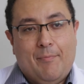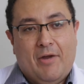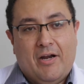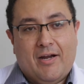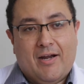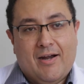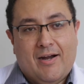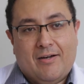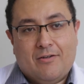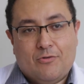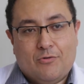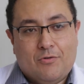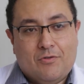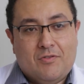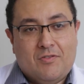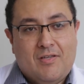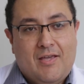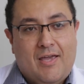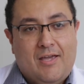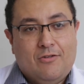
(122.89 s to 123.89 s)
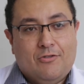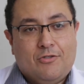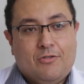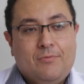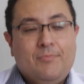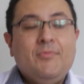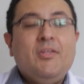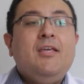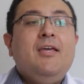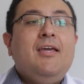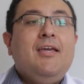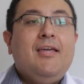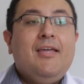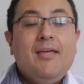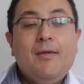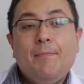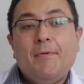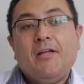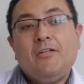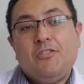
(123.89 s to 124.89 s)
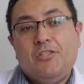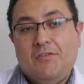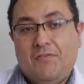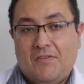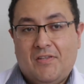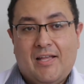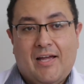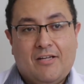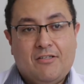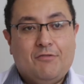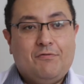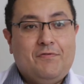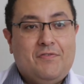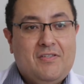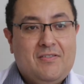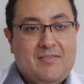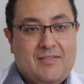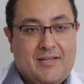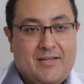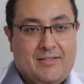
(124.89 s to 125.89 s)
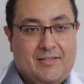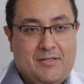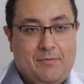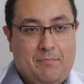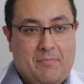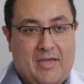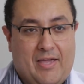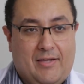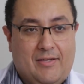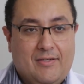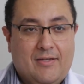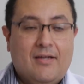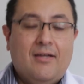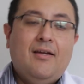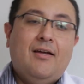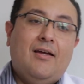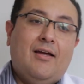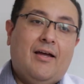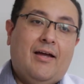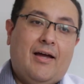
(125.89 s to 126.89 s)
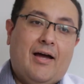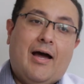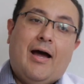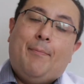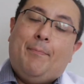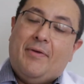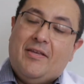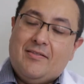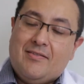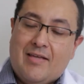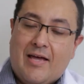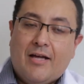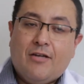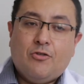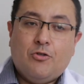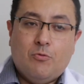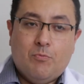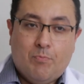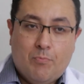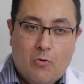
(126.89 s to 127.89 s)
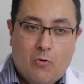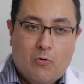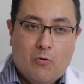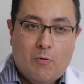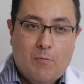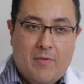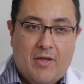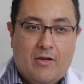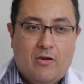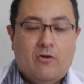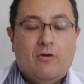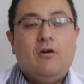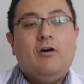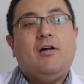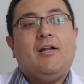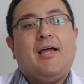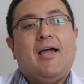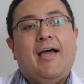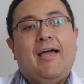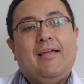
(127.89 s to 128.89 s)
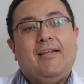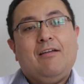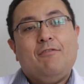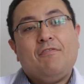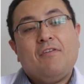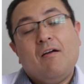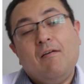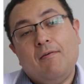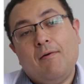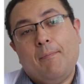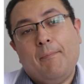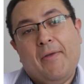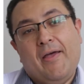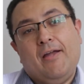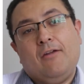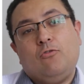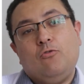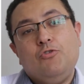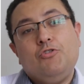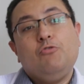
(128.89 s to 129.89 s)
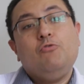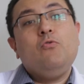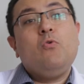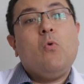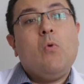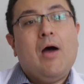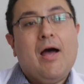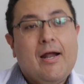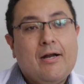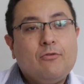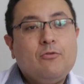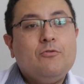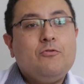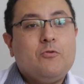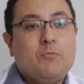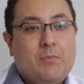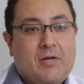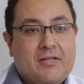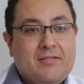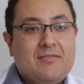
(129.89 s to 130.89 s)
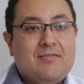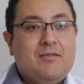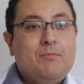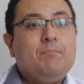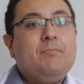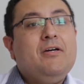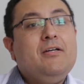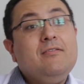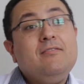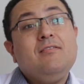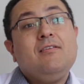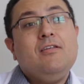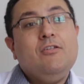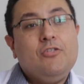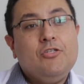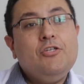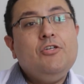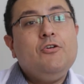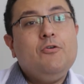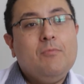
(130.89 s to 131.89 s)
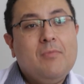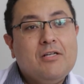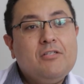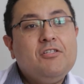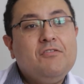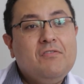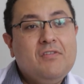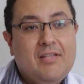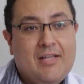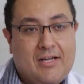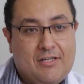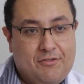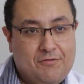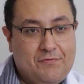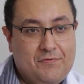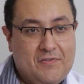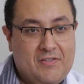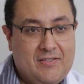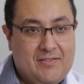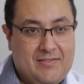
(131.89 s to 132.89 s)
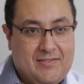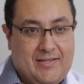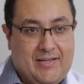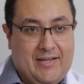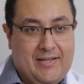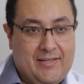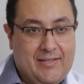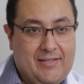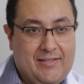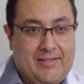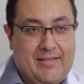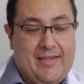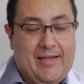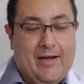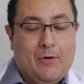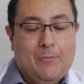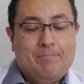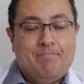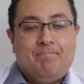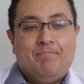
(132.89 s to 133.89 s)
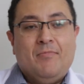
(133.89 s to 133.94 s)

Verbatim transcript: American Heart Association, e para atividade física também, é, apesar de um pouco melhor, ainda ficava perto de um quarto dos participantes que tinham uma atividade física ideal.